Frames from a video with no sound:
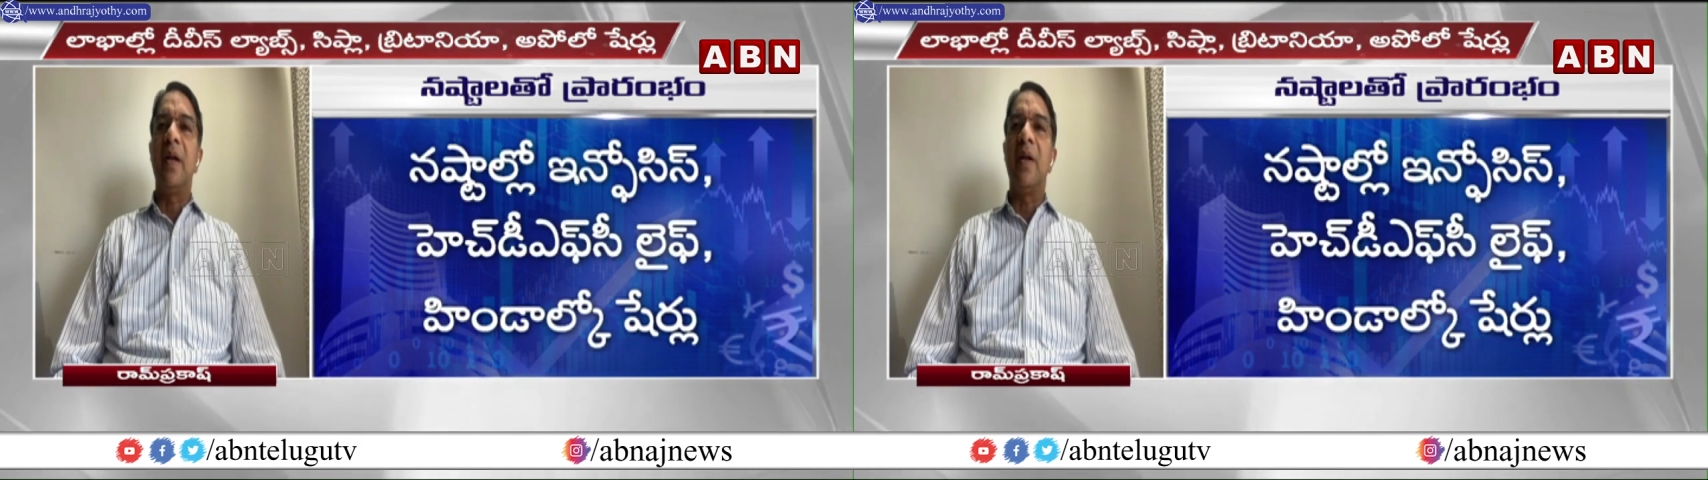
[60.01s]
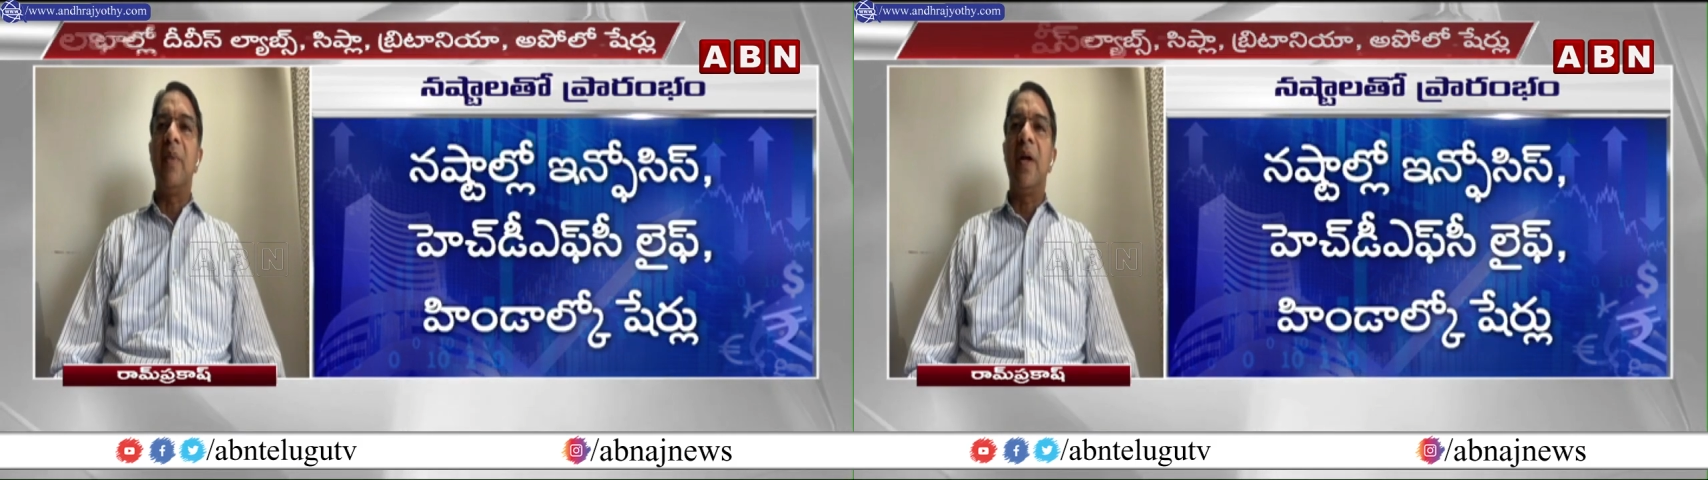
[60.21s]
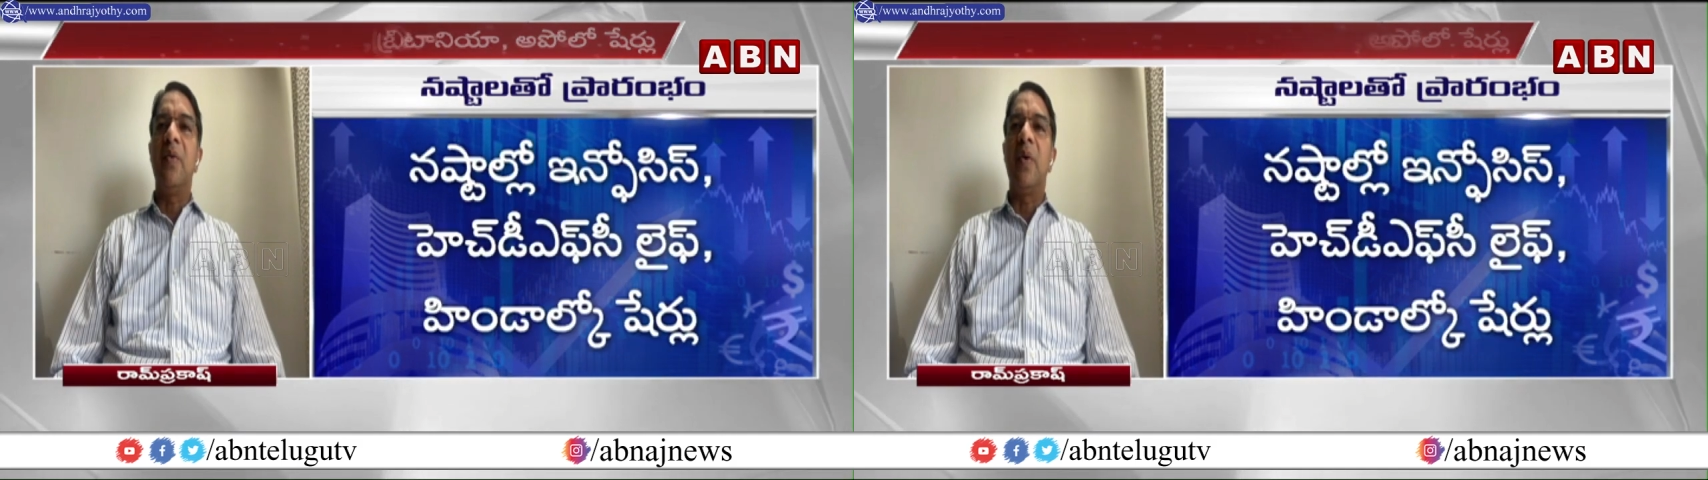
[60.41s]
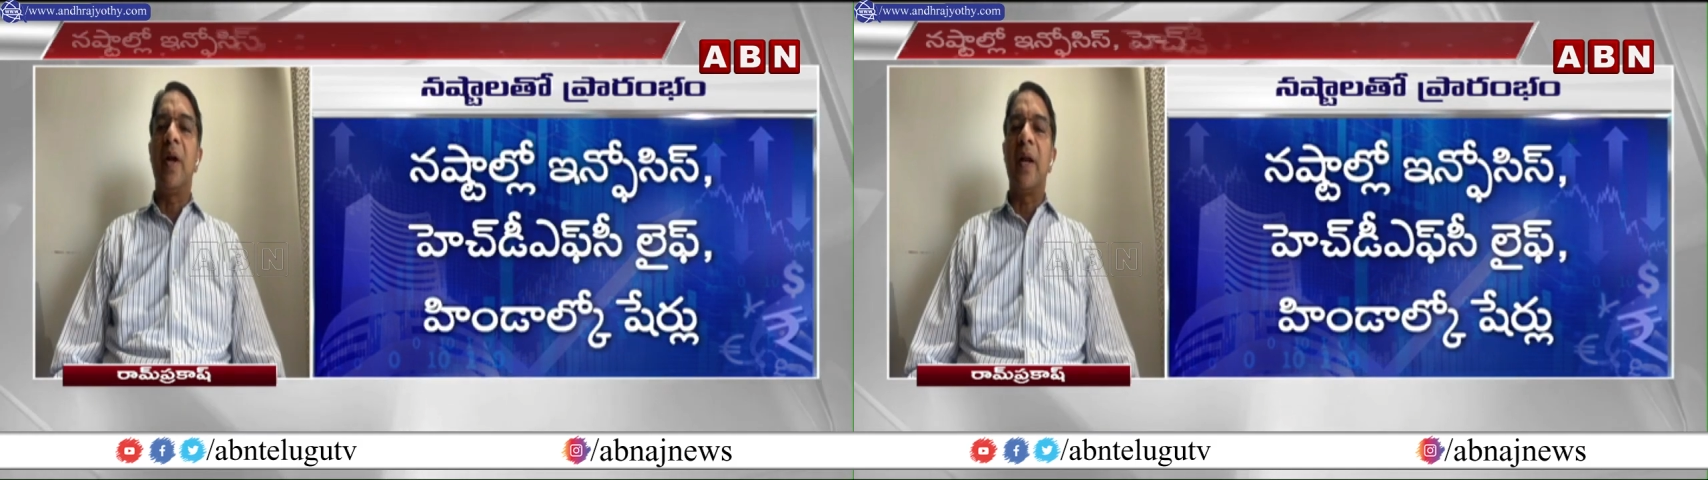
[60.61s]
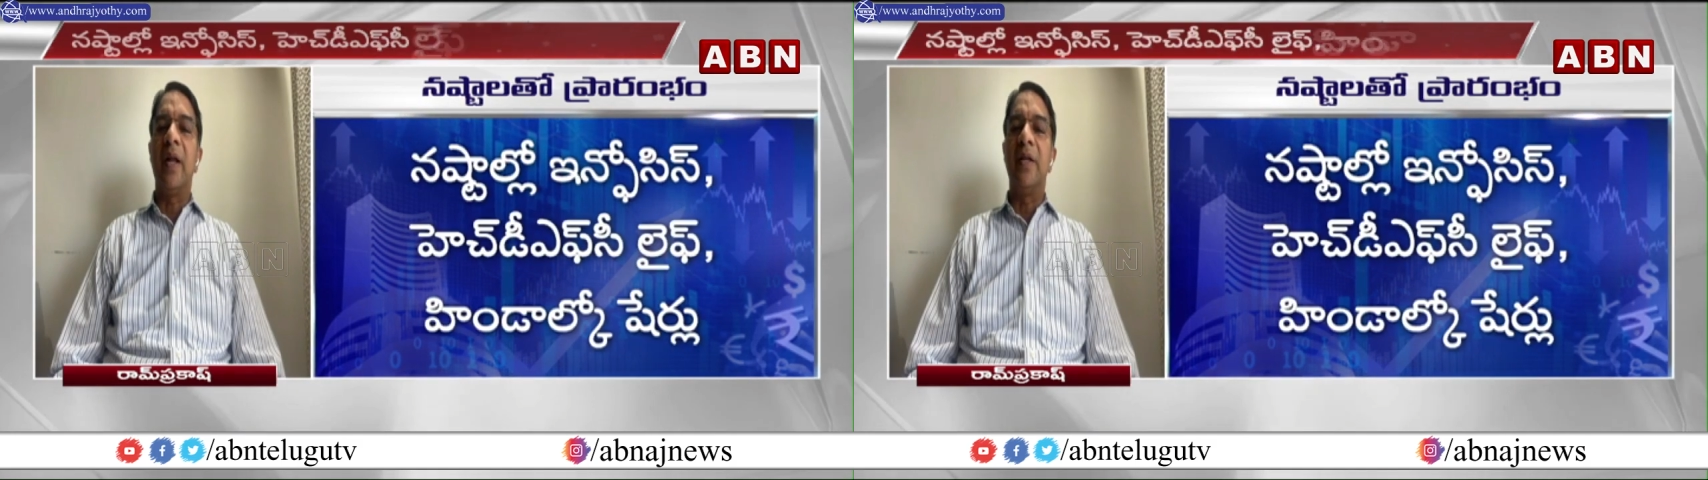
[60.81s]
ఇట్ విల్ బి అ
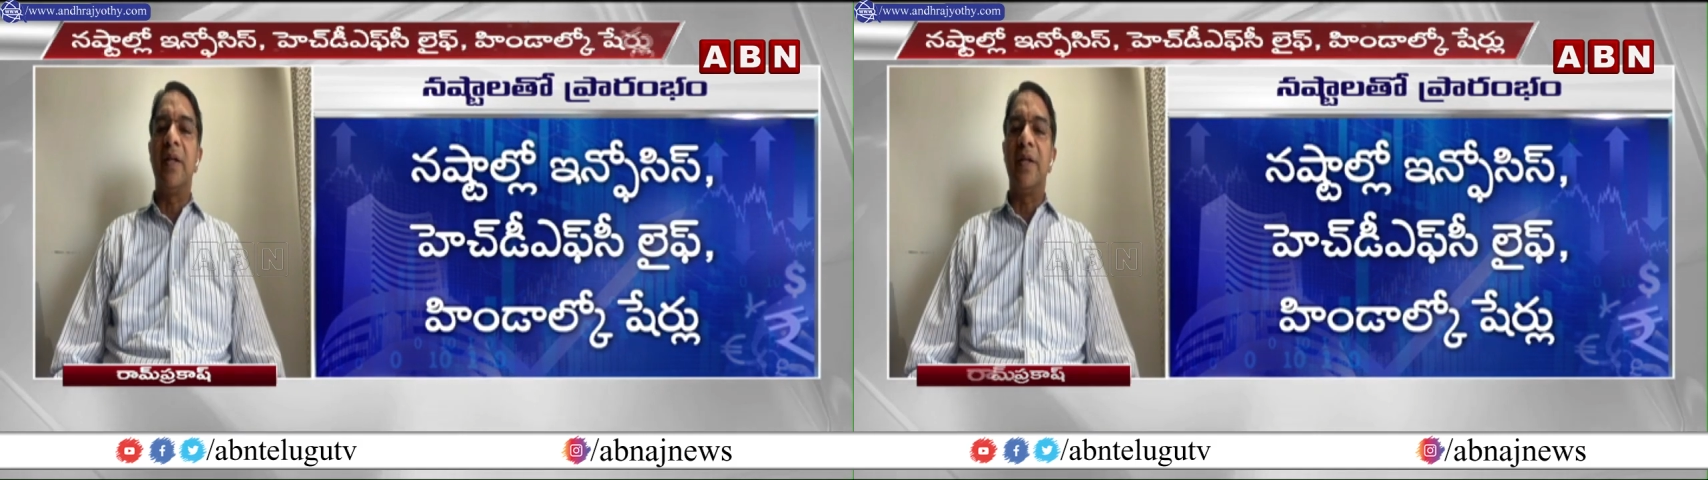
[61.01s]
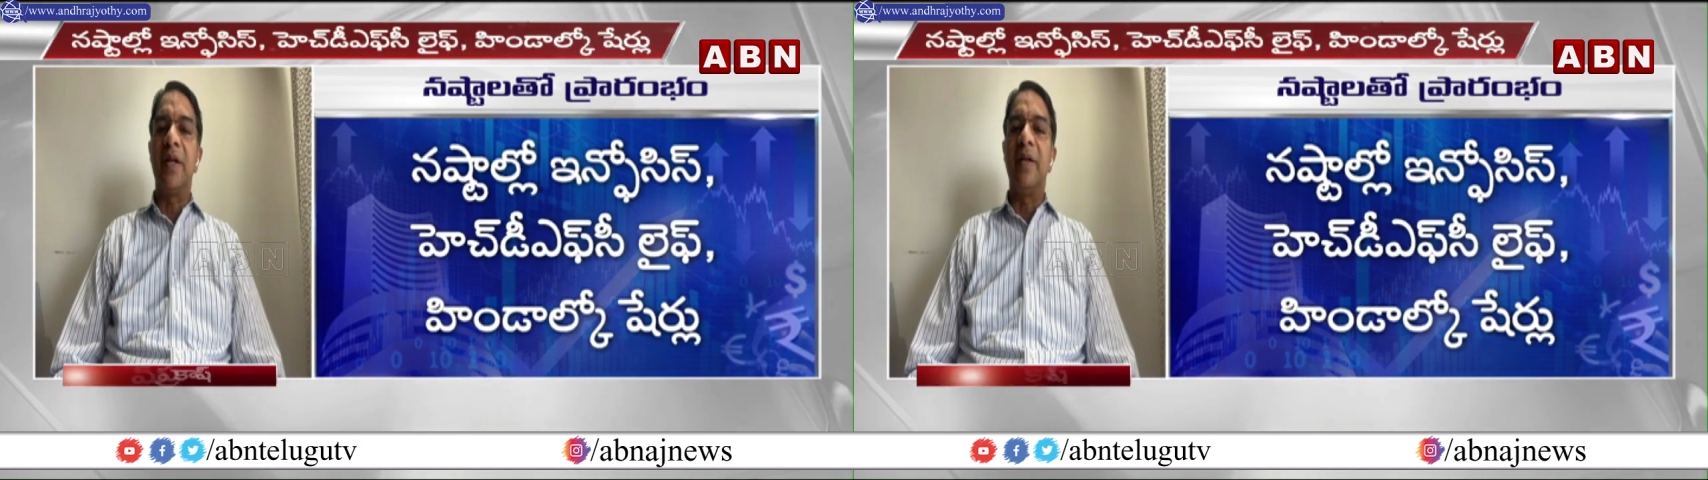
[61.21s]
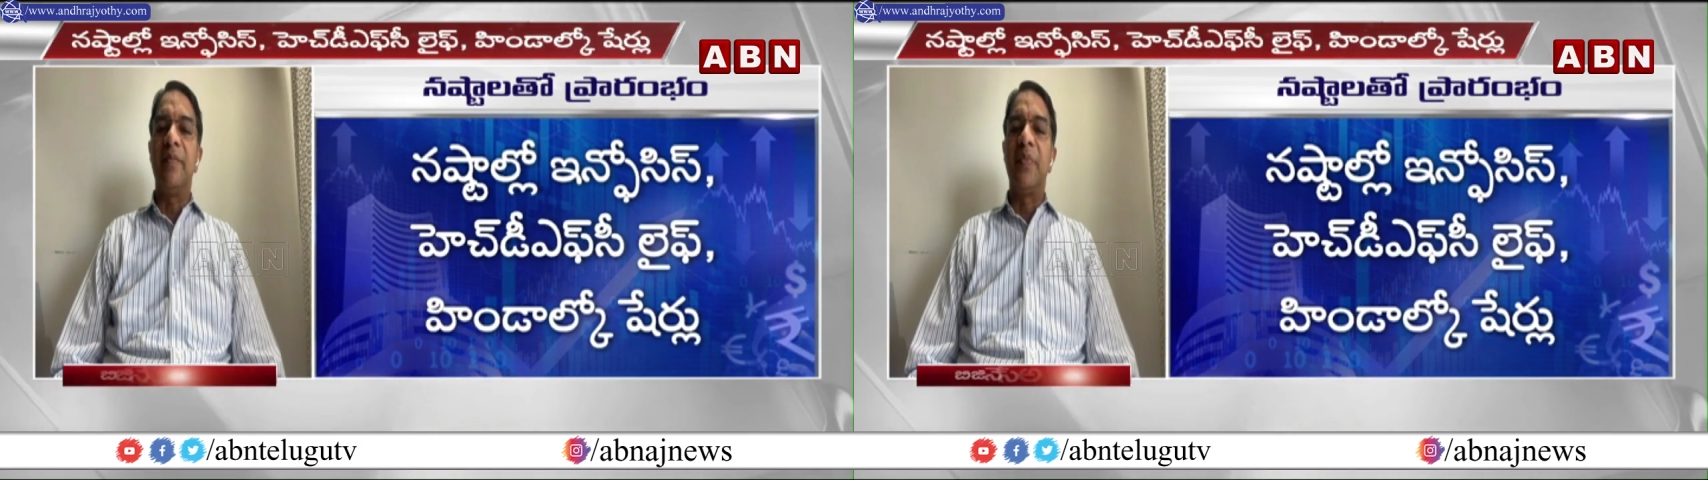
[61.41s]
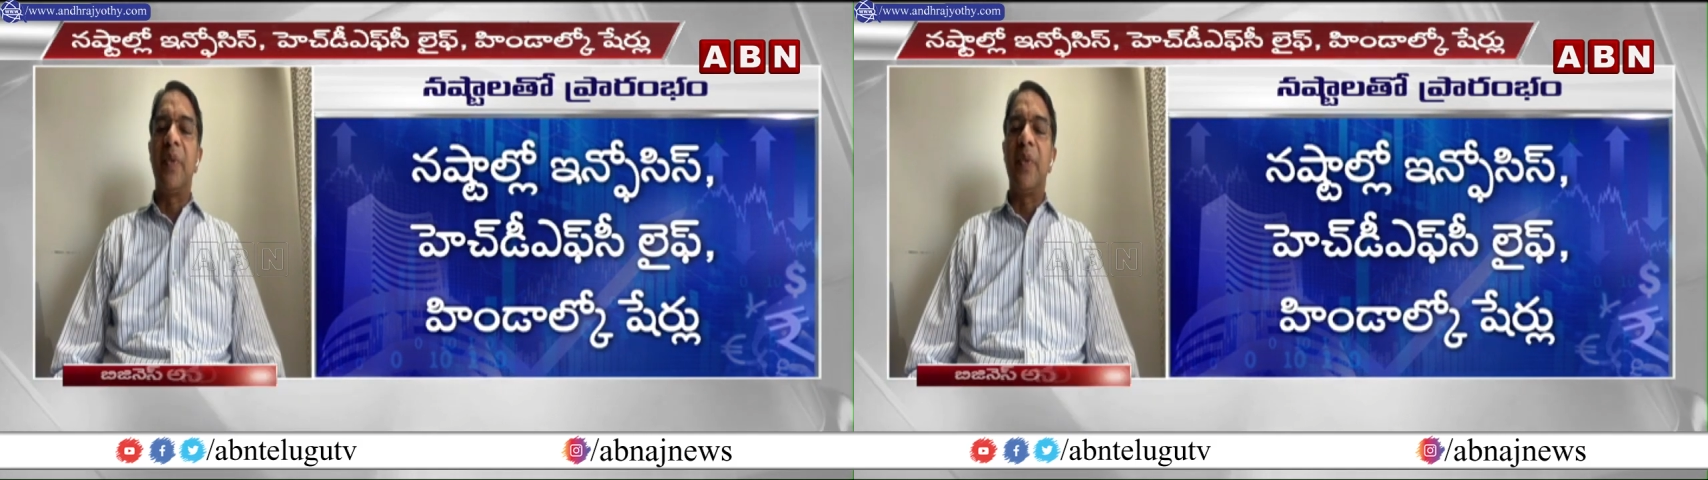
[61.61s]
వలటైల్ సెషన్